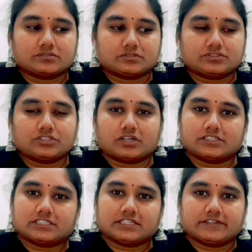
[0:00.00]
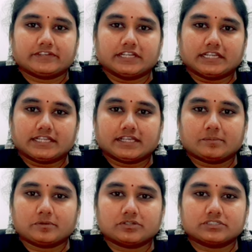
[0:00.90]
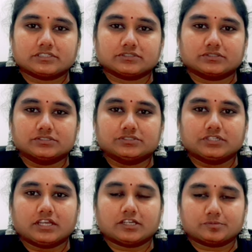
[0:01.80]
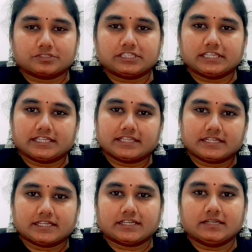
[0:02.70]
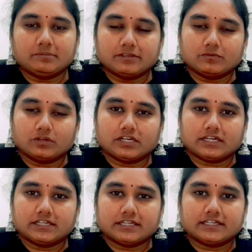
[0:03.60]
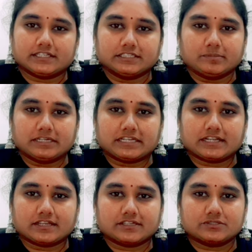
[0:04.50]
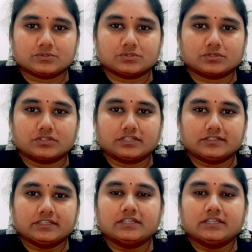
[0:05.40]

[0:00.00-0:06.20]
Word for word: సో షార్ట్స్ అనేవి ఎన్నైనా అప్లోడ్ చేసుకోవచ్చు కాకపోతే ఏదైనా కానీ మీ ఓన్ కంటెంట్ అయితే పెట్టేలాగా చూసుకోండి